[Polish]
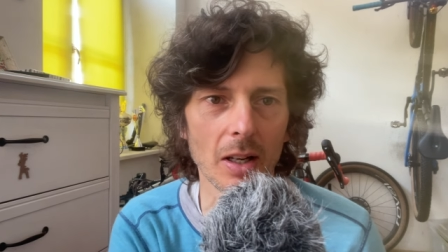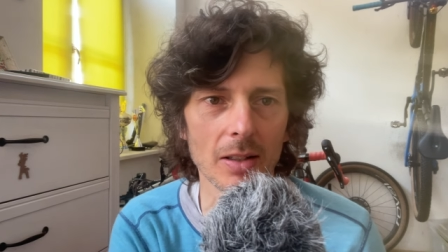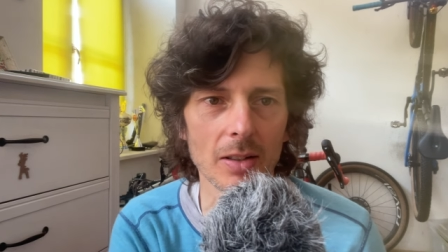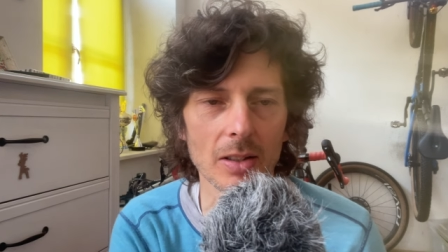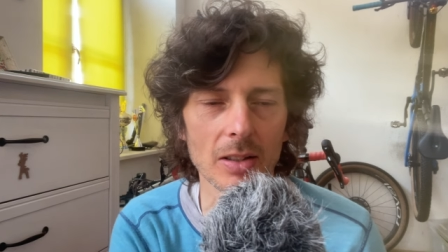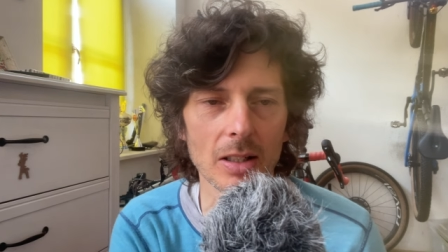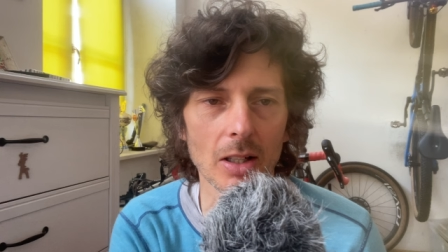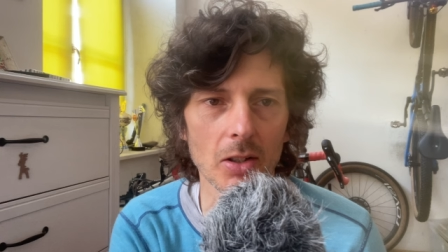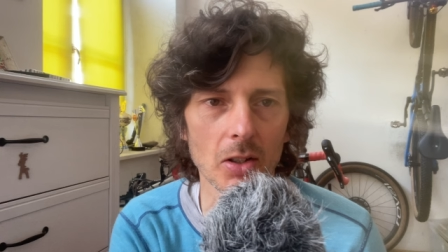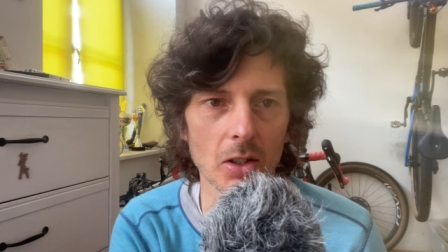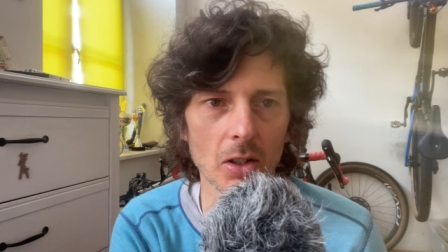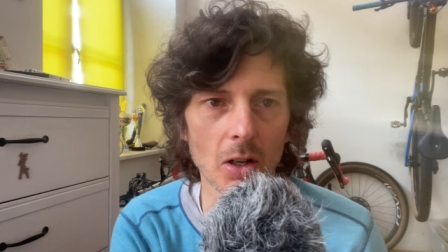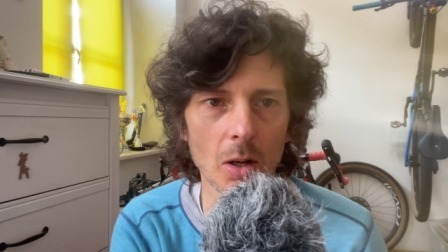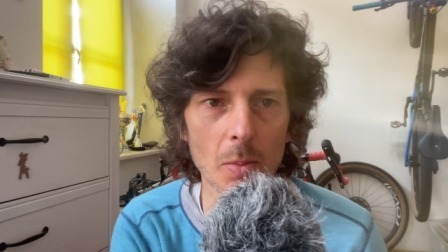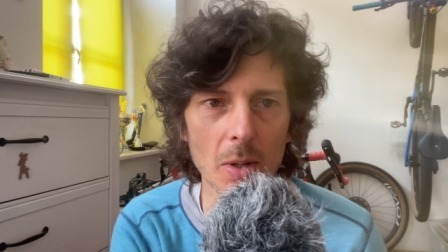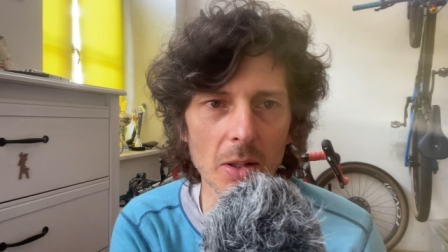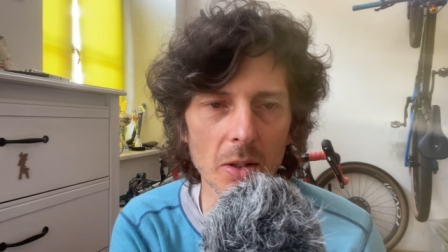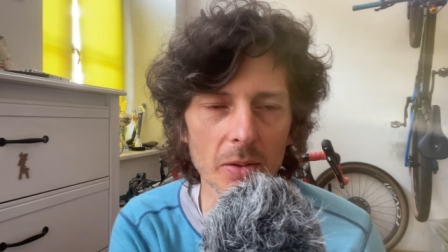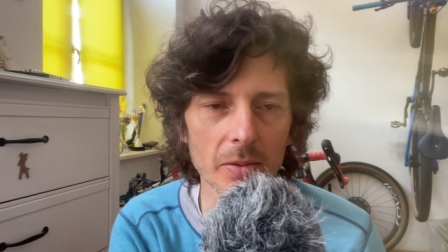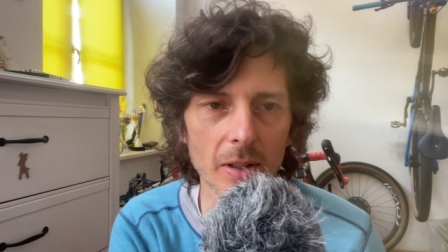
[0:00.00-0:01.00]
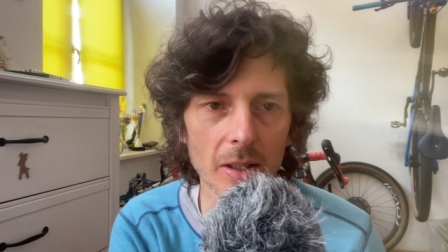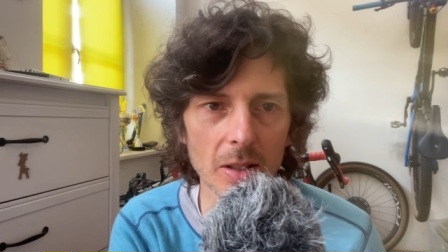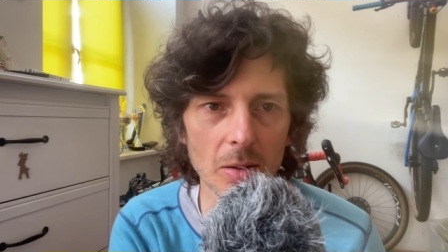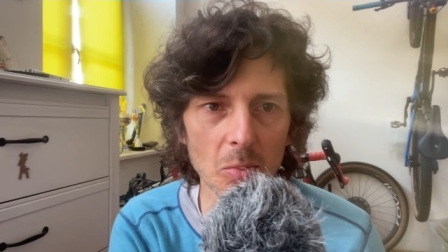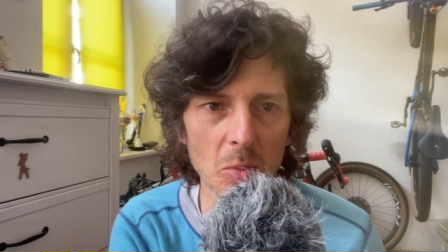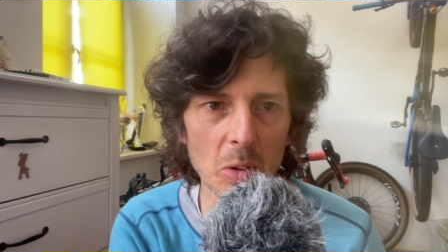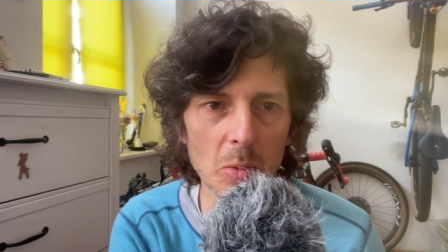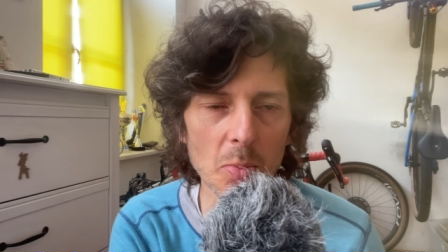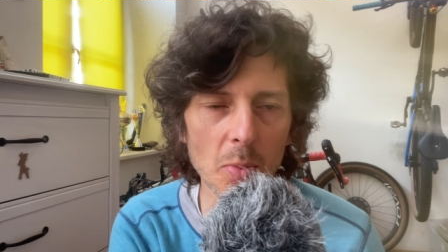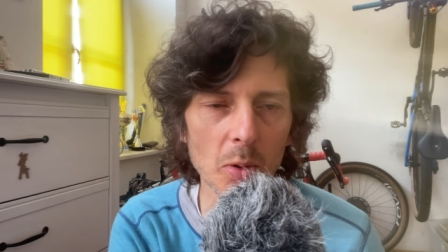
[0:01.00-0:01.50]
to znaczy komentowaniem
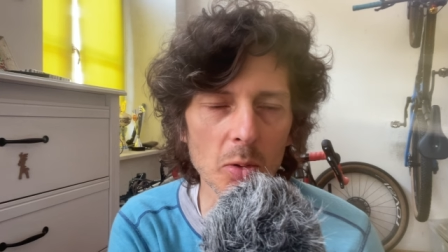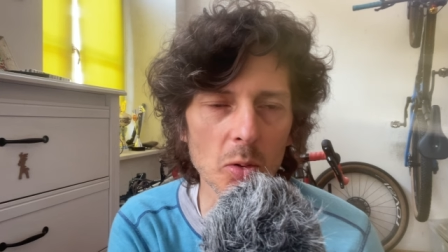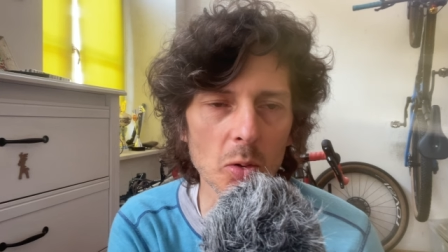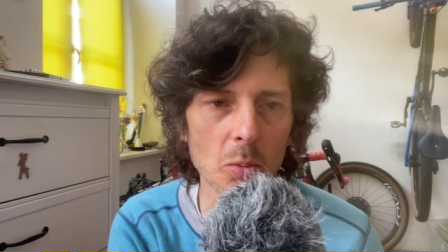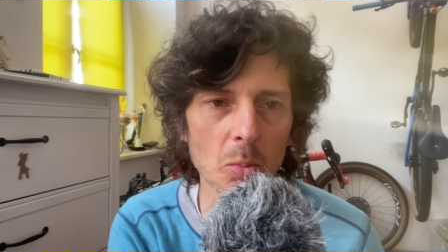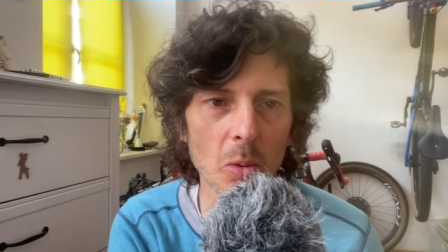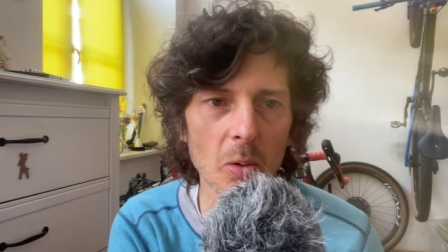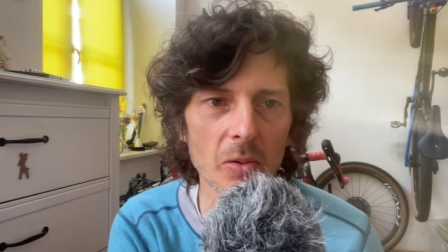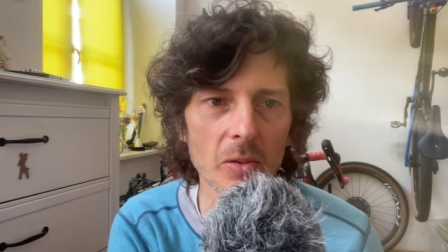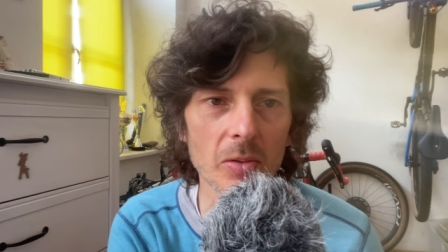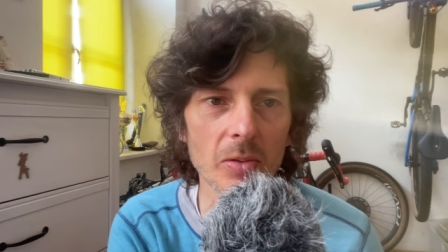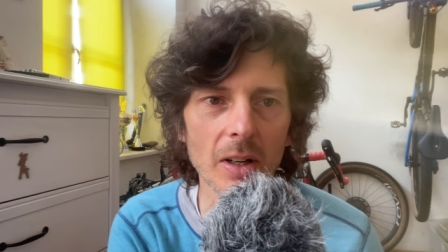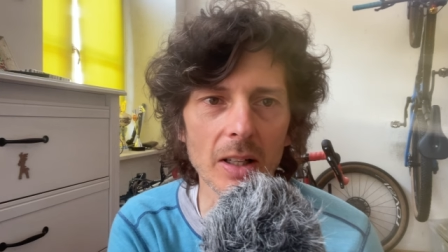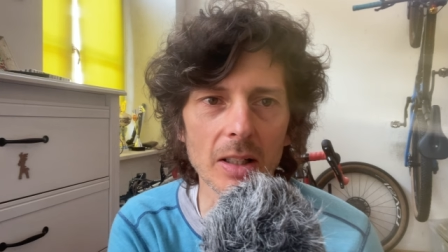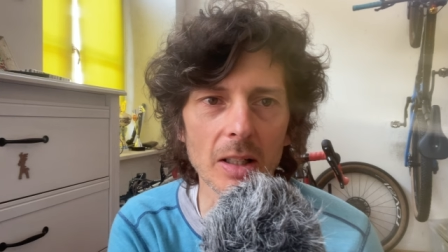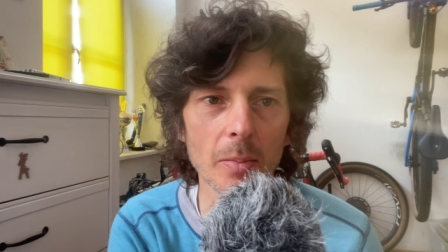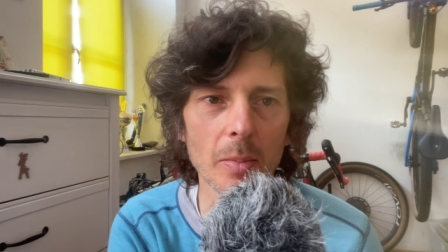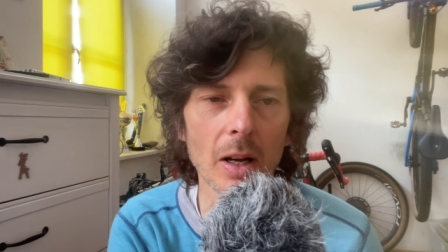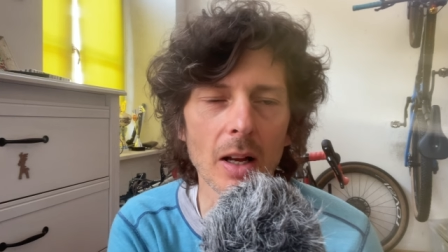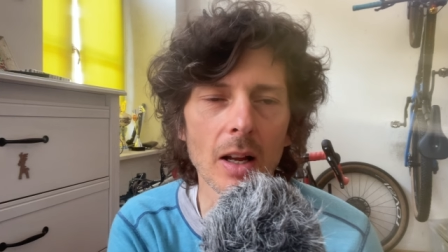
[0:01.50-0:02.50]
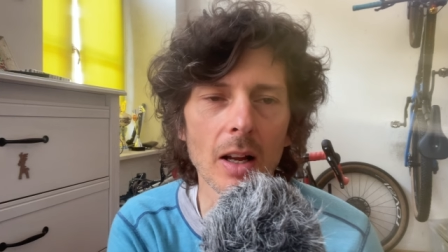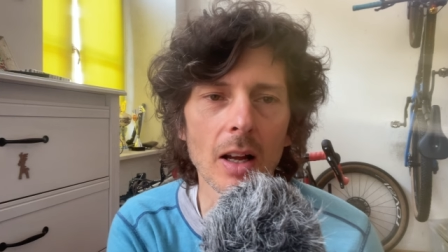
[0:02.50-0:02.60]
i podsumowywaniem